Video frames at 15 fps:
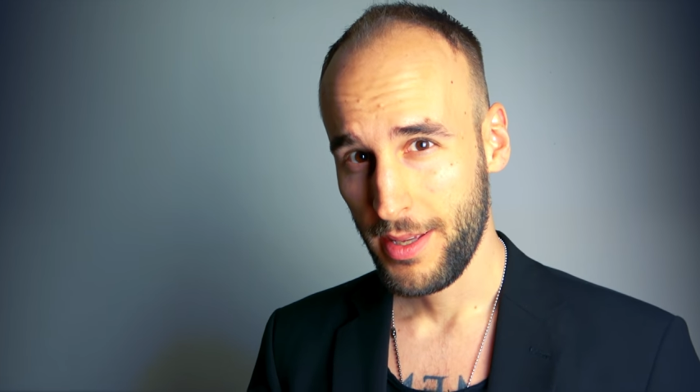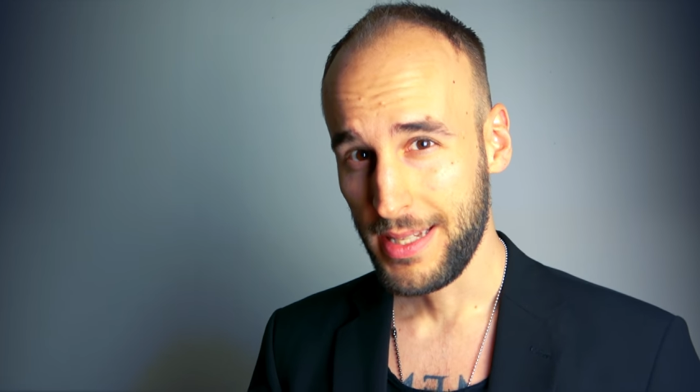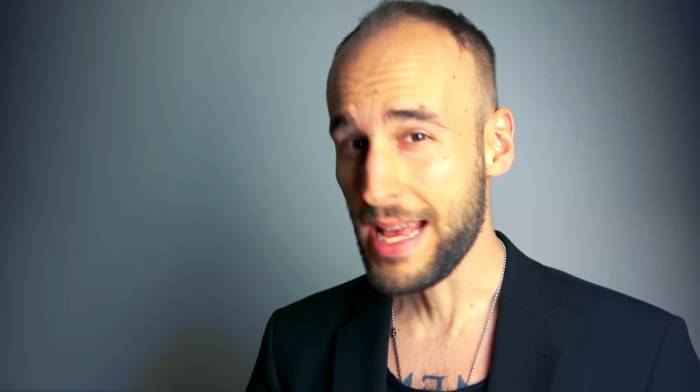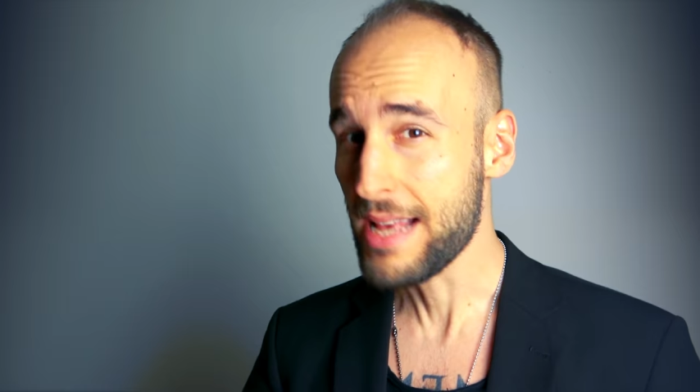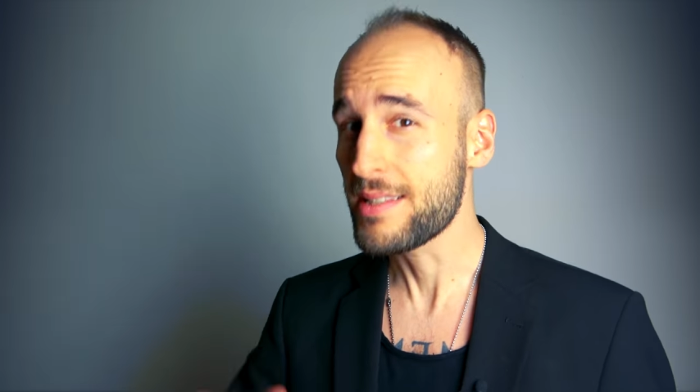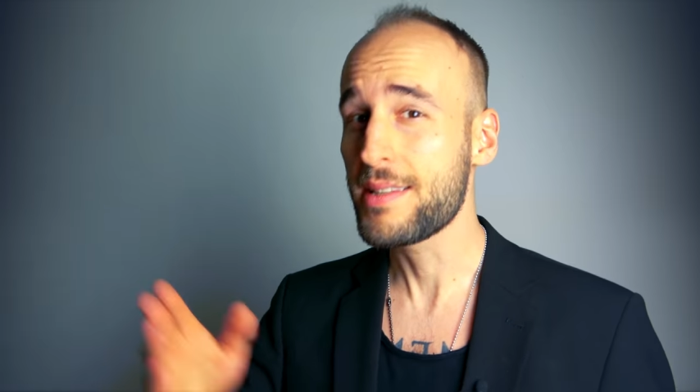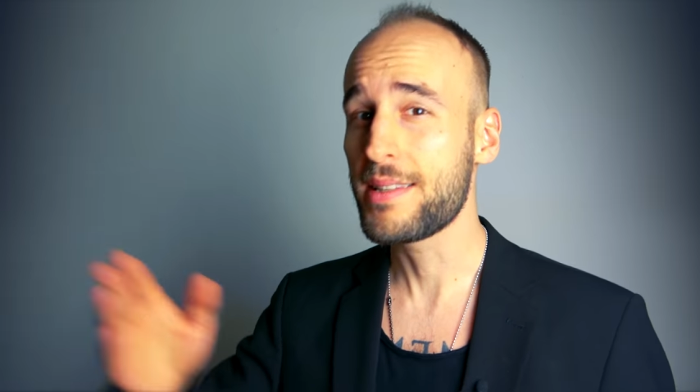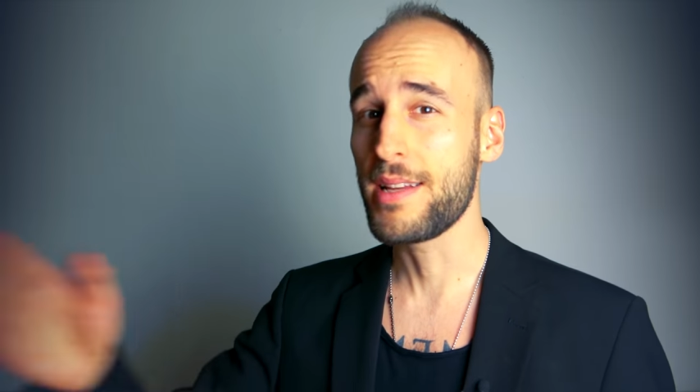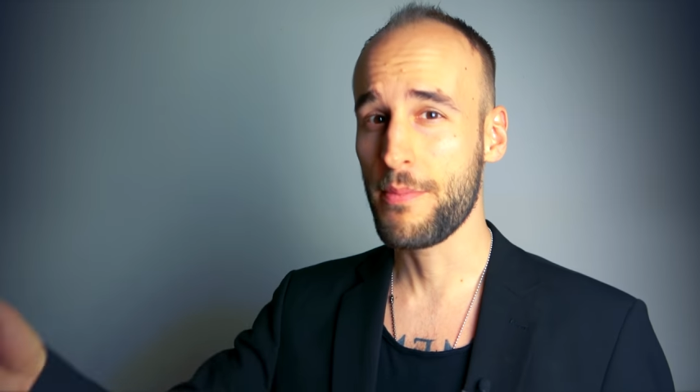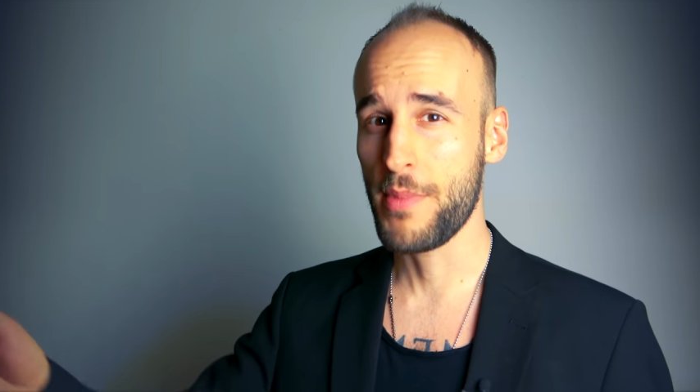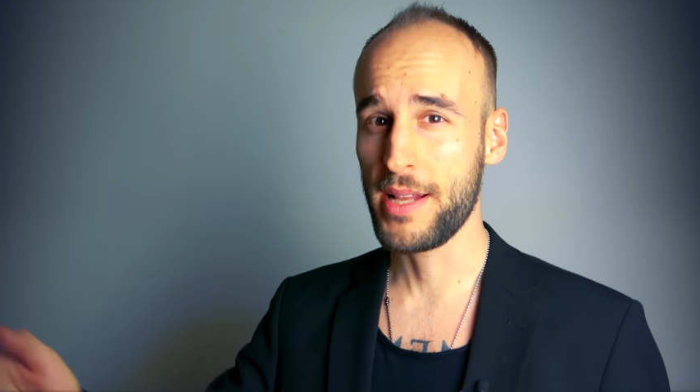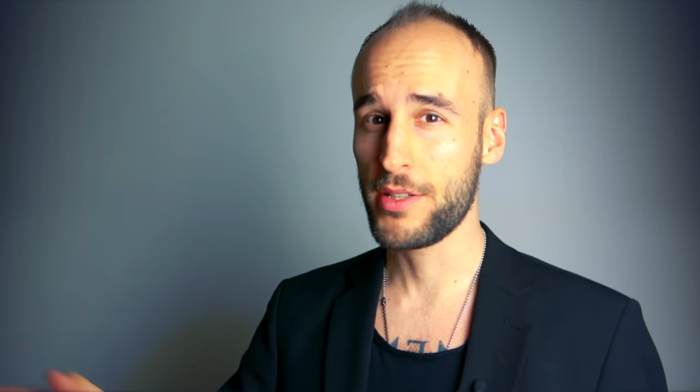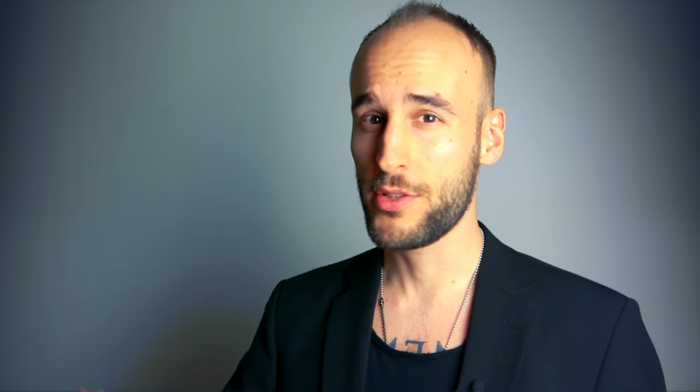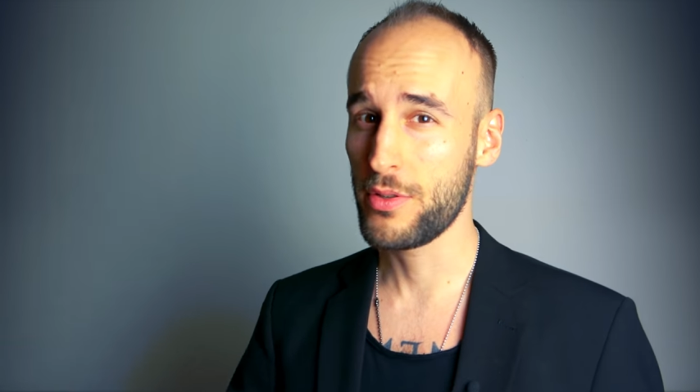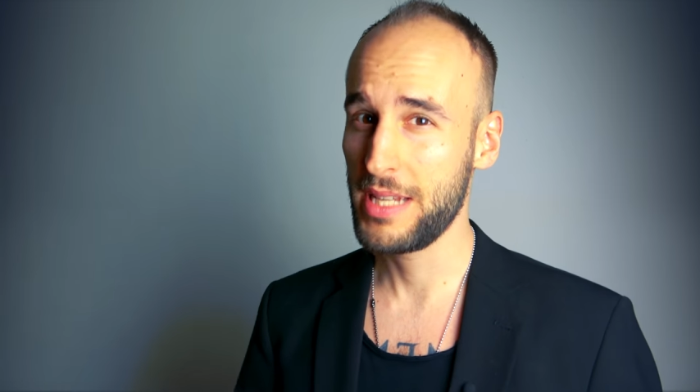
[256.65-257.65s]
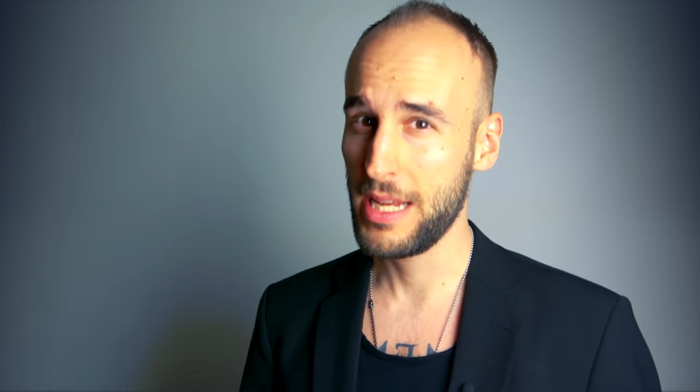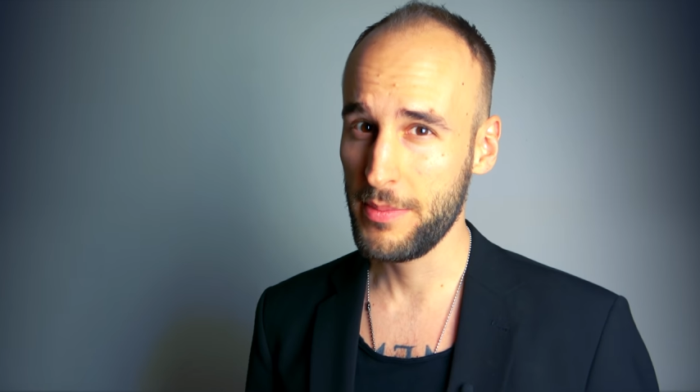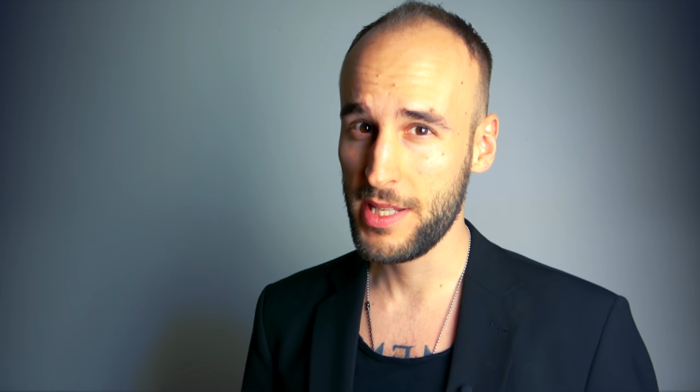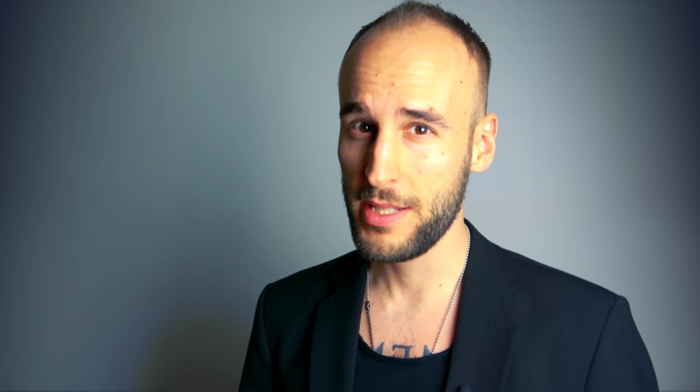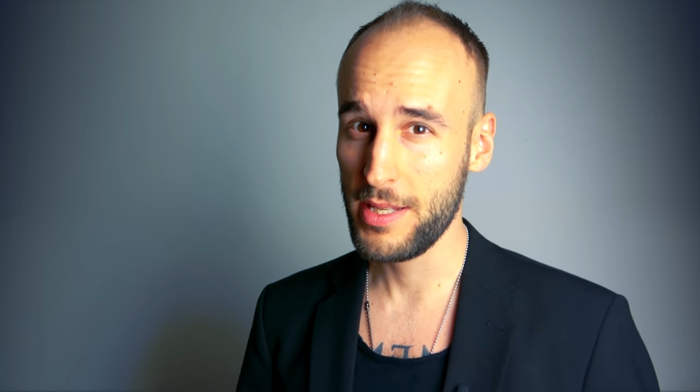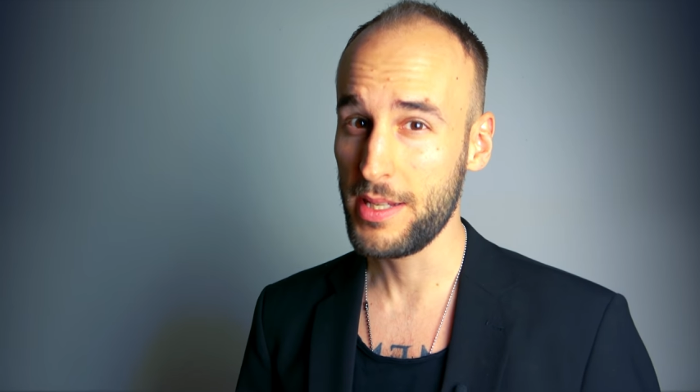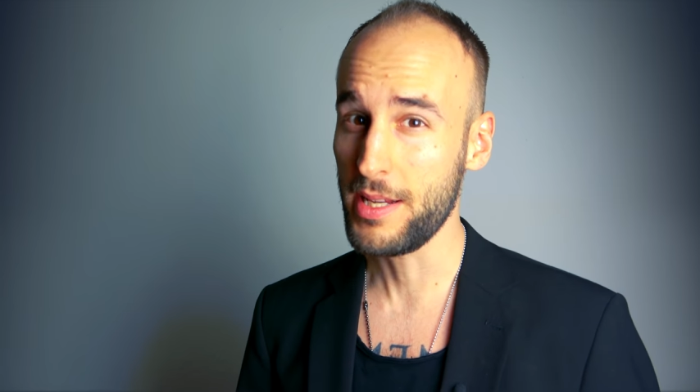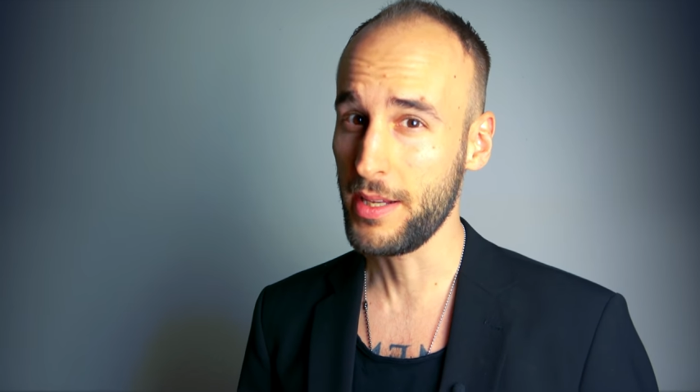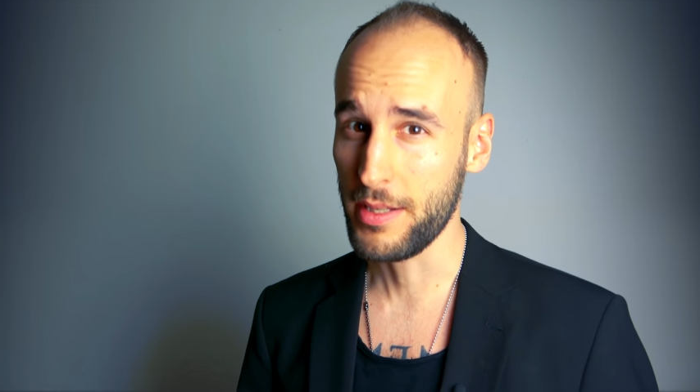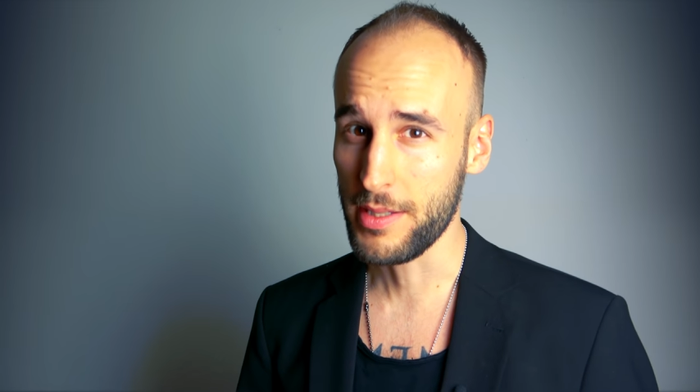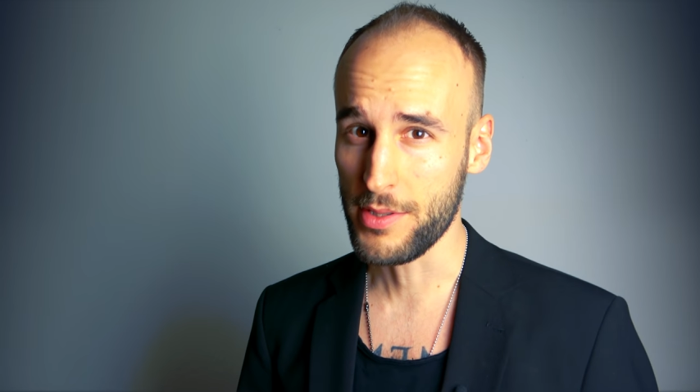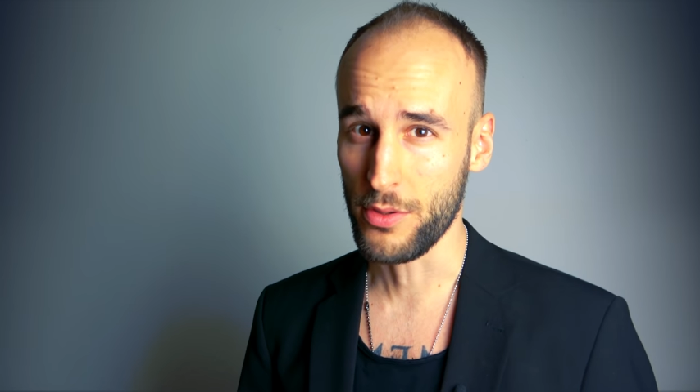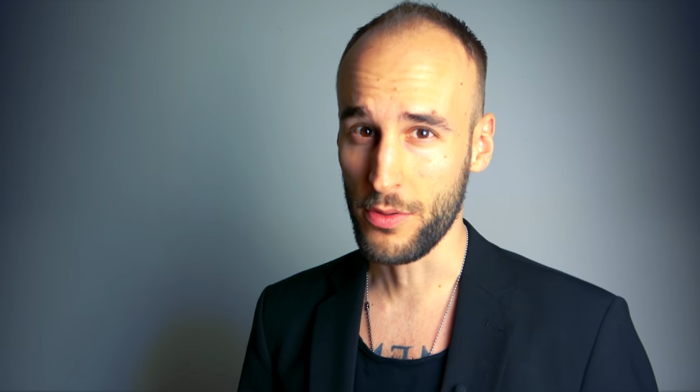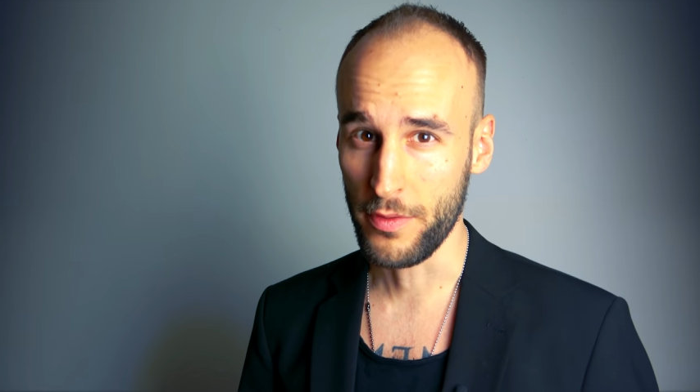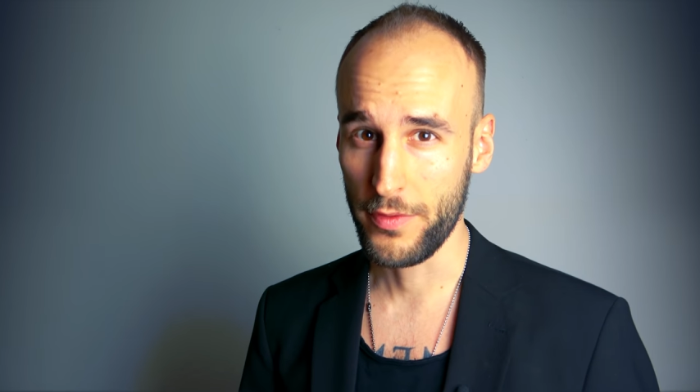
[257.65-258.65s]
das ist der Mann, zu dem sie sich
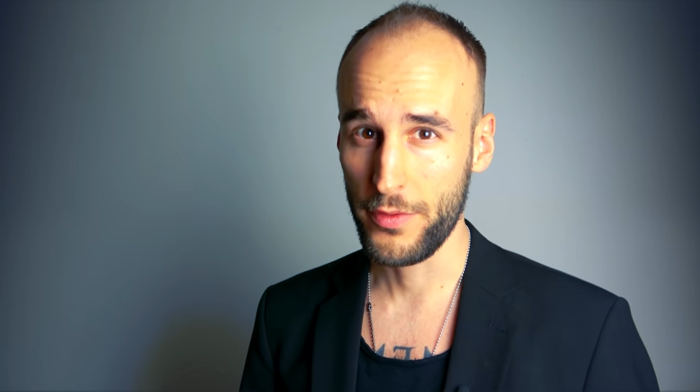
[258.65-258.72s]
hingezogen